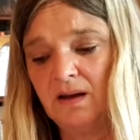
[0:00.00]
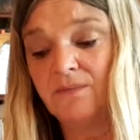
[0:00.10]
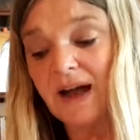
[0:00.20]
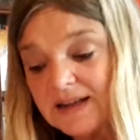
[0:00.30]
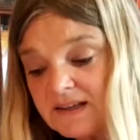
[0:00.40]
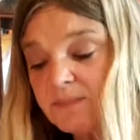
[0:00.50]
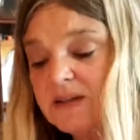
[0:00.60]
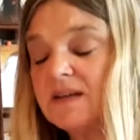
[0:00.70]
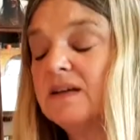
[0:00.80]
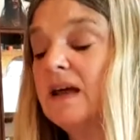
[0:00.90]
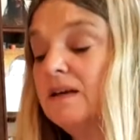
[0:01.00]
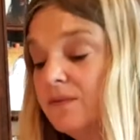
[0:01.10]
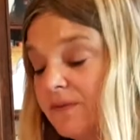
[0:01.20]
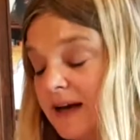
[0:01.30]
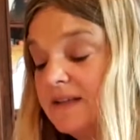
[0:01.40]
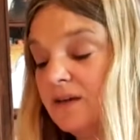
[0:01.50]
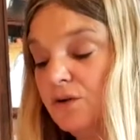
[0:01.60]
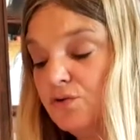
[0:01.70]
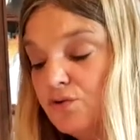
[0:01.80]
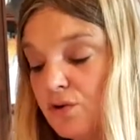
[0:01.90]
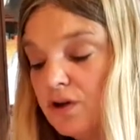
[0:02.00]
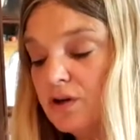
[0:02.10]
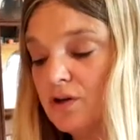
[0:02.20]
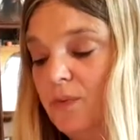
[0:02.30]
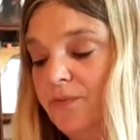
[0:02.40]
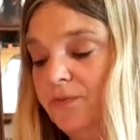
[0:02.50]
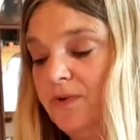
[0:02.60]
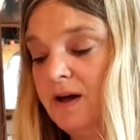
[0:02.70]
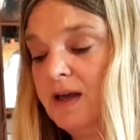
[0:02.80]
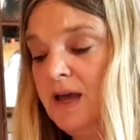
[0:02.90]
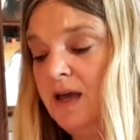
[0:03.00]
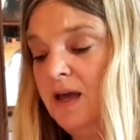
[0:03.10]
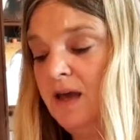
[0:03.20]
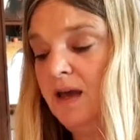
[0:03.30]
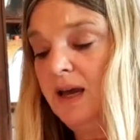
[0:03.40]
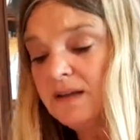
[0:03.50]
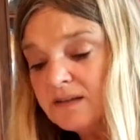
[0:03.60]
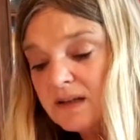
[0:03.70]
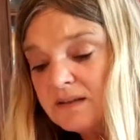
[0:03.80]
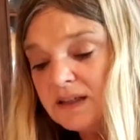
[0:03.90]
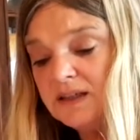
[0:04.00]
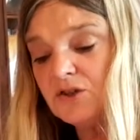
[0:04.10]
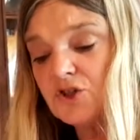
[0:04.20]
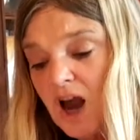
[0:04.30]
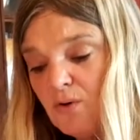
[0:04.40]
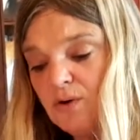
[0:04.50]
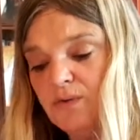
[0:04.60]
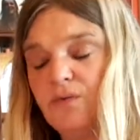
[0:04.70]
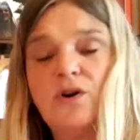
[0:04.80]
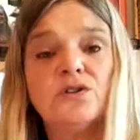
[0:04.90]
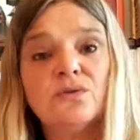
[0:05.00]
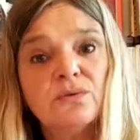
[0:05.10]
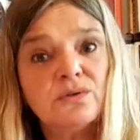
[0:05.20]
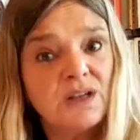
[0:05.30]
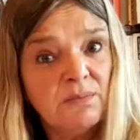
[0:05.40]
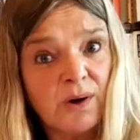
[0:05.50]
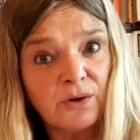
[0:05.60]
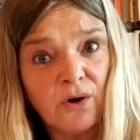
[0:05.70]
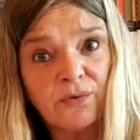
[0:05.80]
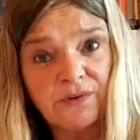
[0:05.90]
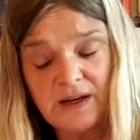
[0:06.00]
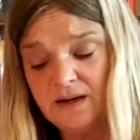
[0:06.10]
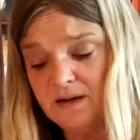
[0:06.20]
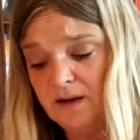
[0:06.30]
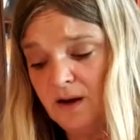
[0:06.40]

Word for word: weil damit an eine weitere Tür geklopft war, hinter die ich schauen wollte und immer noch will?